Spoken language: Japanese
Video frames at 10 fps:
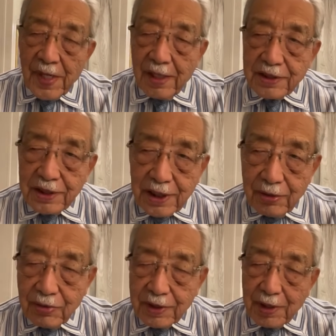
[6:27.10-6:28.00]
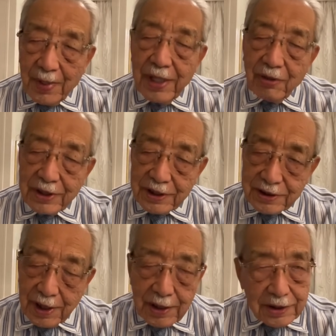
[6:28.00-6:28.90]
制裁を受けた前はで
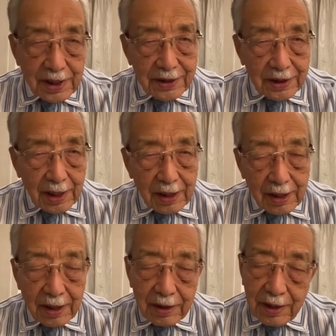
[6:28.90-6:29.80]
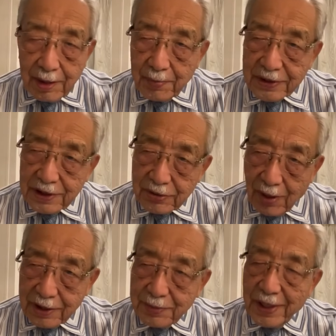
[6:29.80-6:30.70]
すね、3.7%
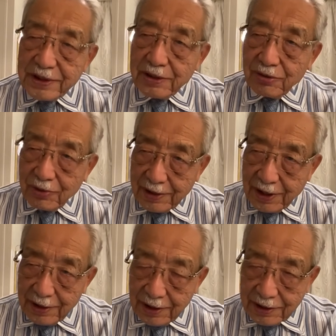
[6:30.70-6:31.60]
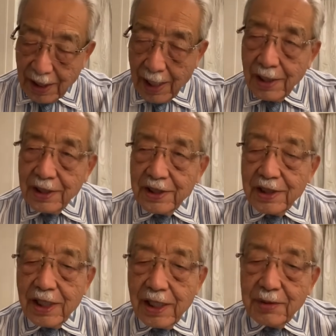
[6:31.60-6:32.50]
か8%だったんですが、
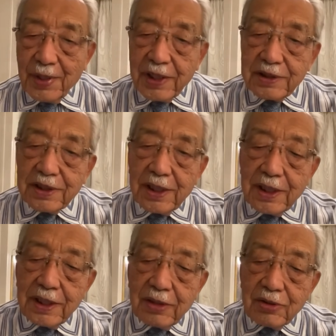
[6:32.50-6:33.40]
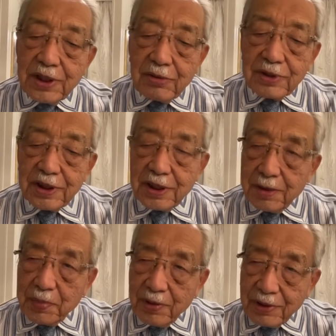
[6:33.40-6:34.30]
え今現在、ロシアの
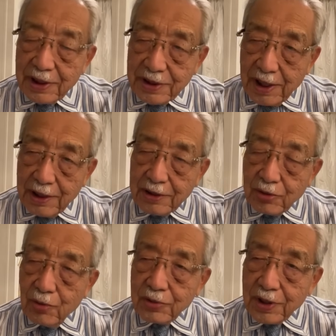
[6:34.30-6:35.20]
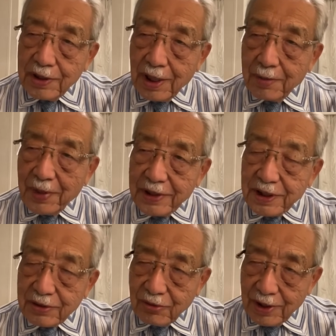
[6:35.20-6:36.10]
GDP はですね、なんと
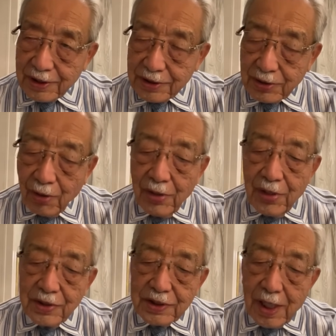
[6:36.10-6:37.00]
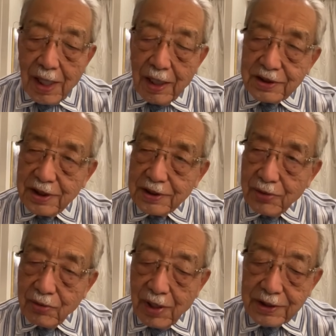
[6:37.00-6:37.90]
4.7%なんですよ。じゃあ、制
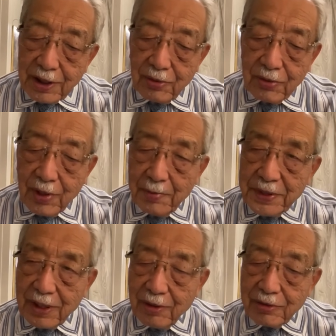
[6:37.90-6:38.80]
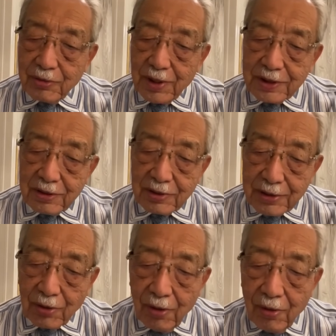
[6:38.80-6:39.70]
裁をかけた方のアメリカはどうなってる
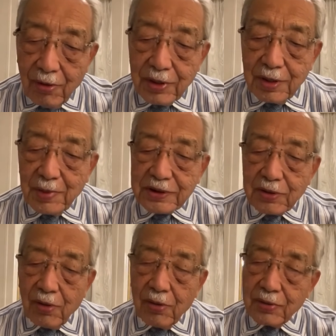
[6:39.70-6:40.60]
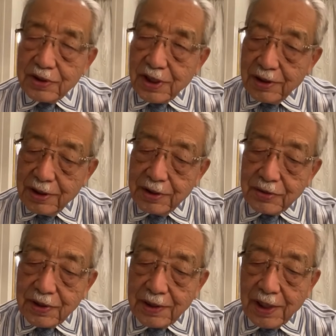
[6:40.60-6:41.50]
かと言いますと、
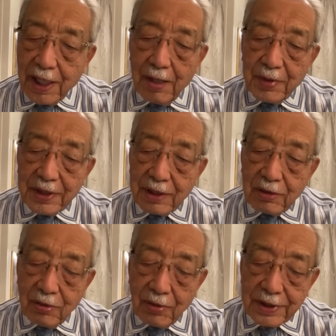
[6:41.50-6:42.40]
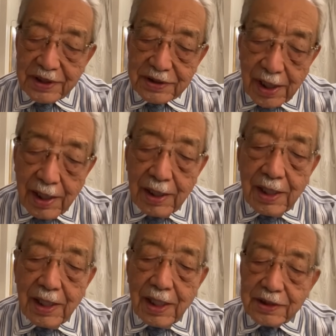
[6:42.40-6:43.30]
2023年アメリカの方はですね、
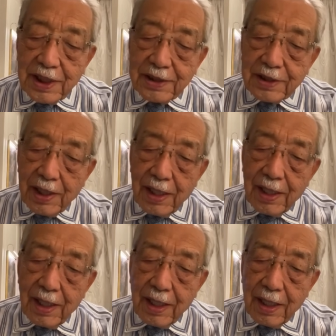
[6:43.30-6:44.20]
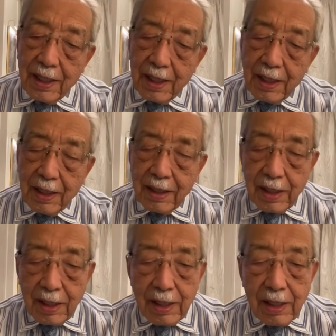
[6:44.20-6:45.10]

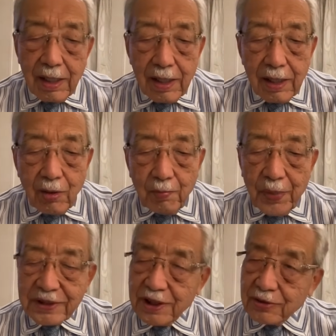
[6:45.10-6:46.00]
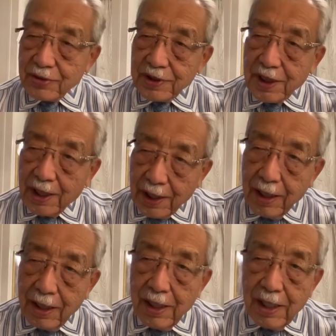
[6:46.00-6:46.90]
3.4%でしたか
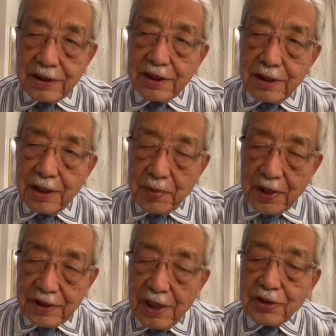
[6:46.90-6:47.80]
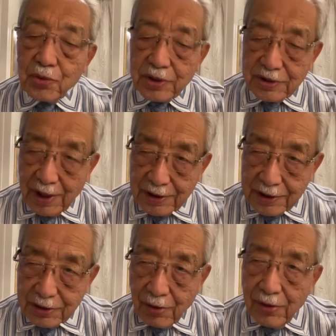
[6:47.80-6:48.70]
ね。GDP 成長率なん
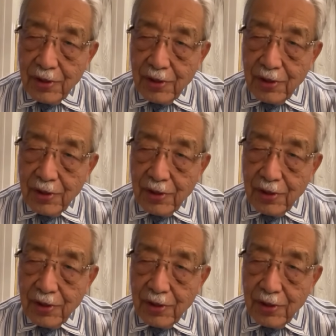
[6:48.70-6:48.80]
ですよ。